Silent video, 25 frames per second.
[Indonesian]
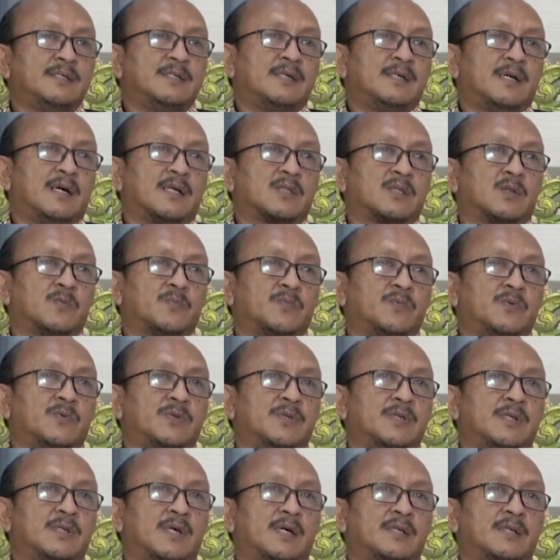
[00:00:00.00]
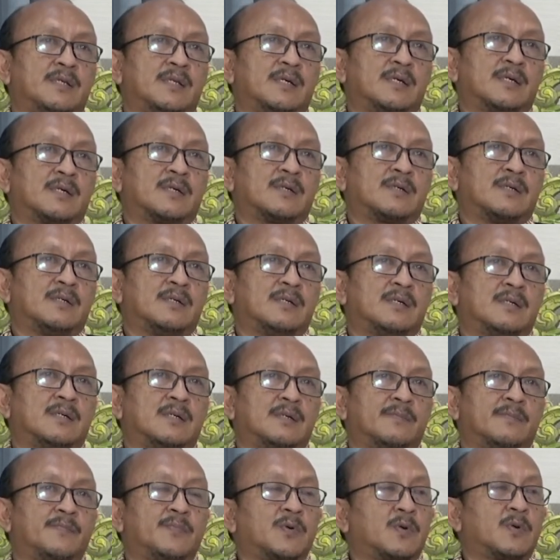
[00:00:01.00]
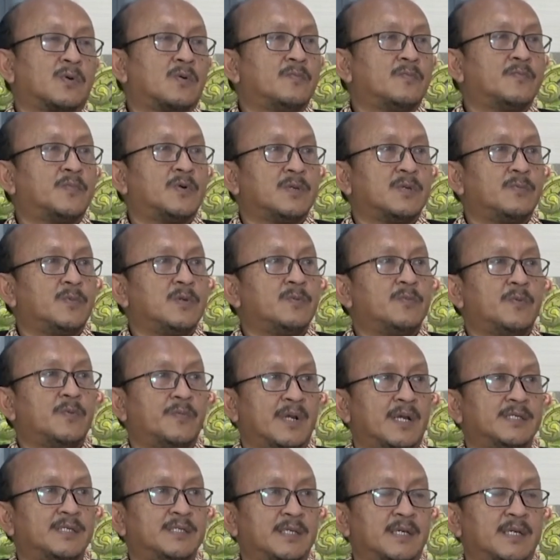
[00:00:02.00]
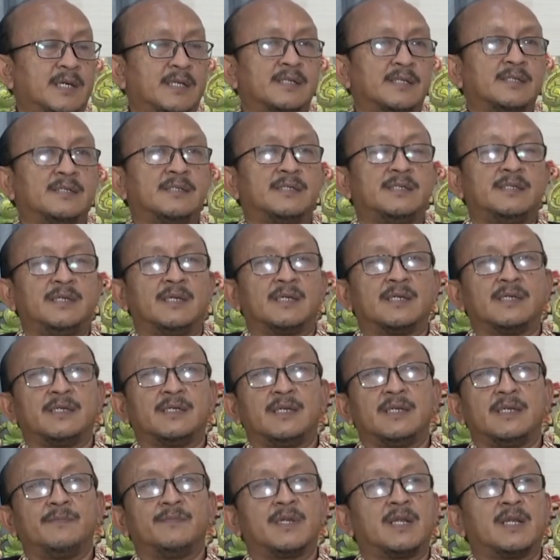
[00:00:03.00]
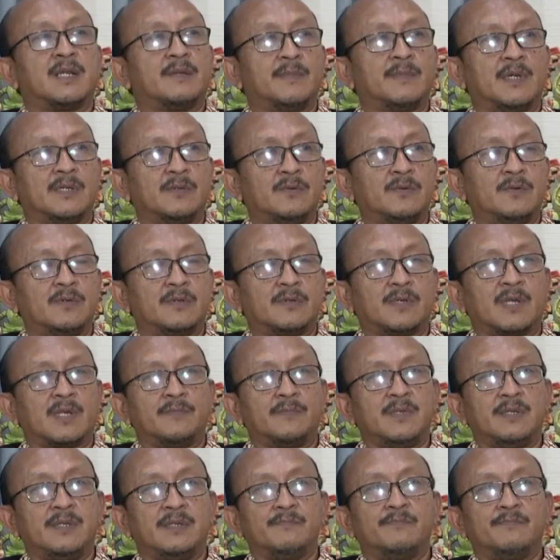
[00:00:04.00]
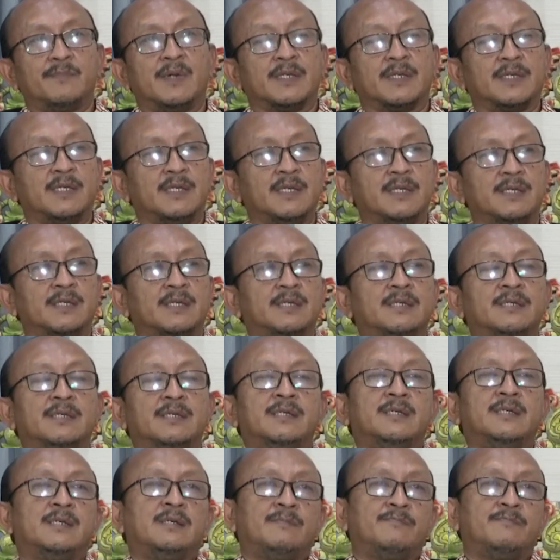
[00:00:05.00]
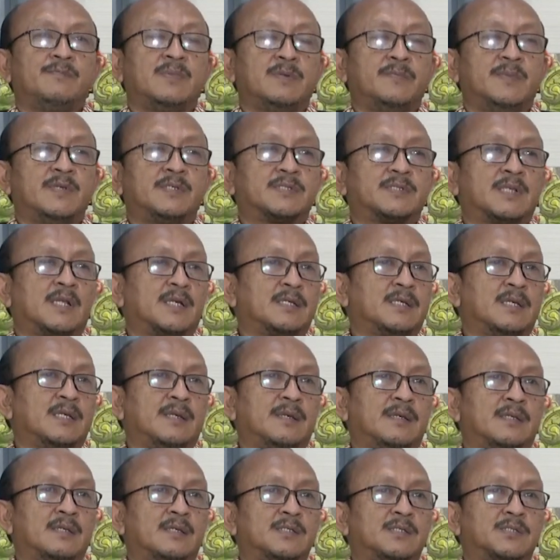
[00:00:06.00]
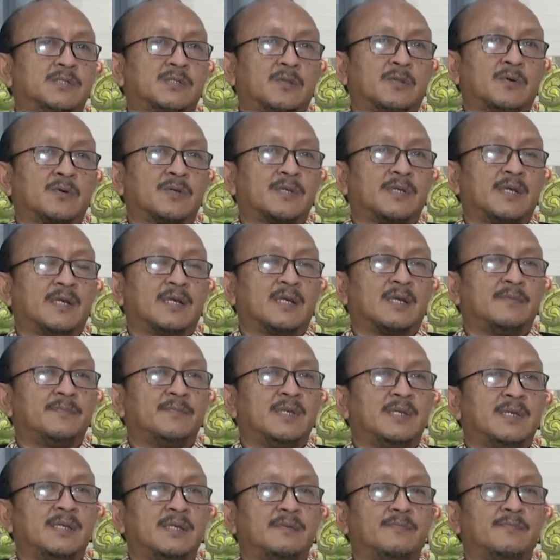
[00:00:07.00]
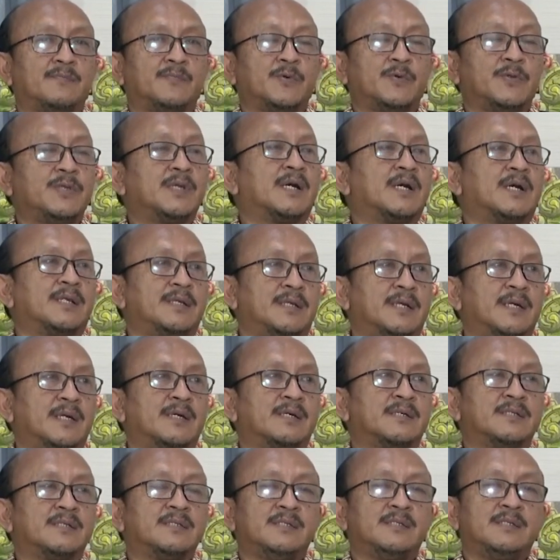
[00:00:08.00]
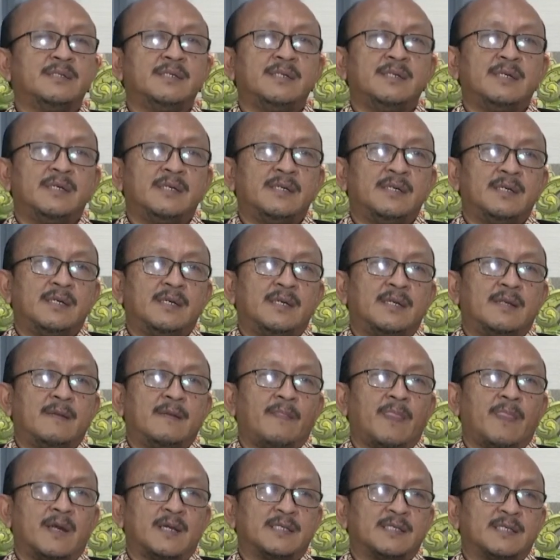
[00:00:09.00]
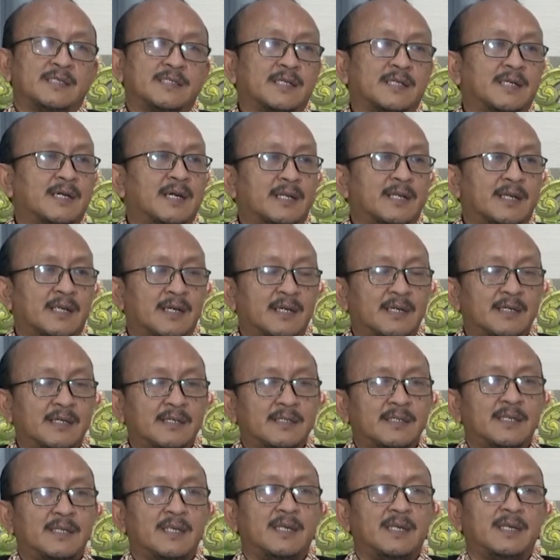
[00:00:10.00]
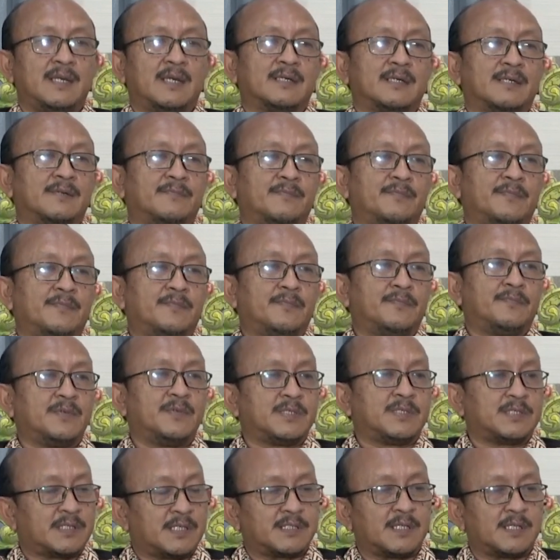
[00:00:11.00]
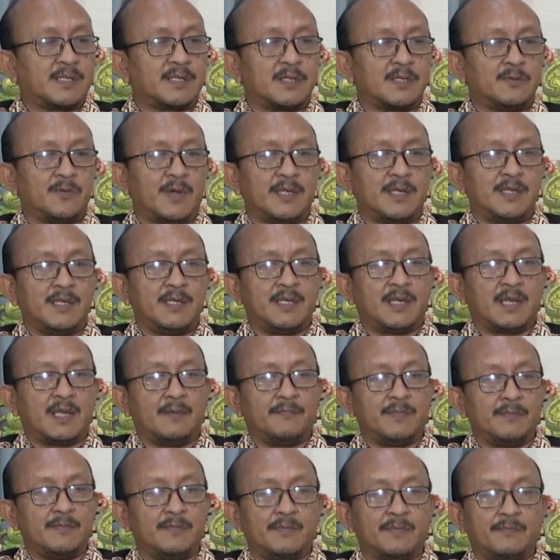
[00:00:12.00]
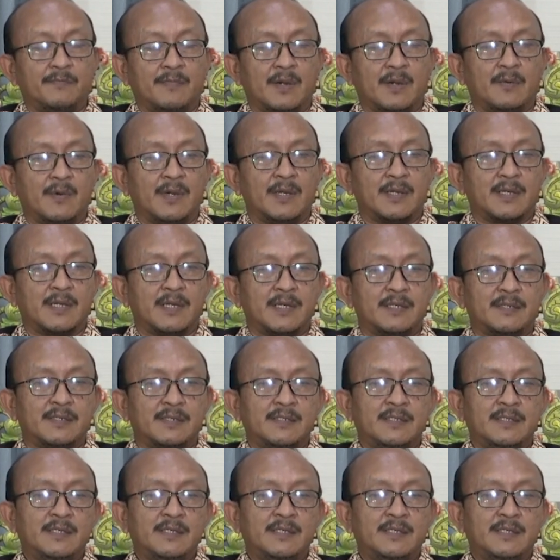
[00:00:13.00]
ataupun ada uh, kelompok ibu-ibu pengajian yang ingin menanam anggur, kami bagi bibit selagi stok yang kami punya ada. Nah, sekarang di yang season kedua ini kami membawakan